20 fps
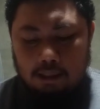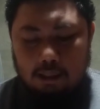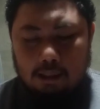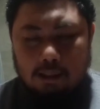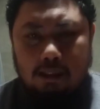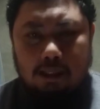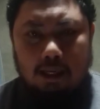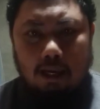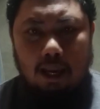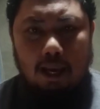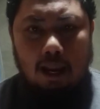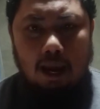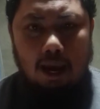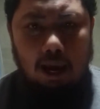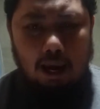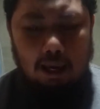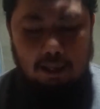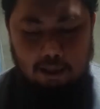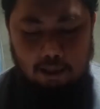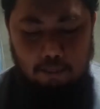siya ng
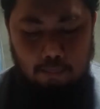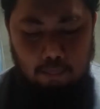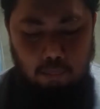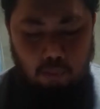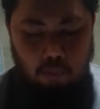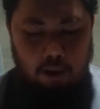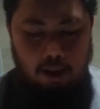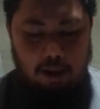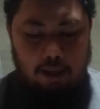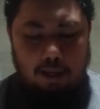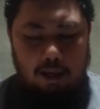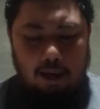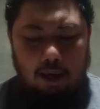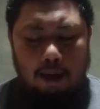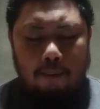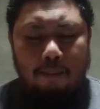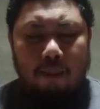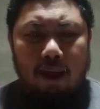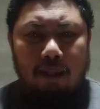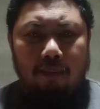kanyang buhay.
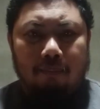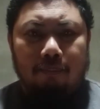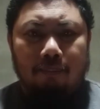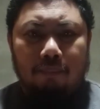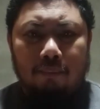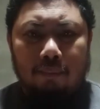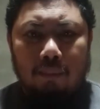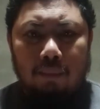Amen.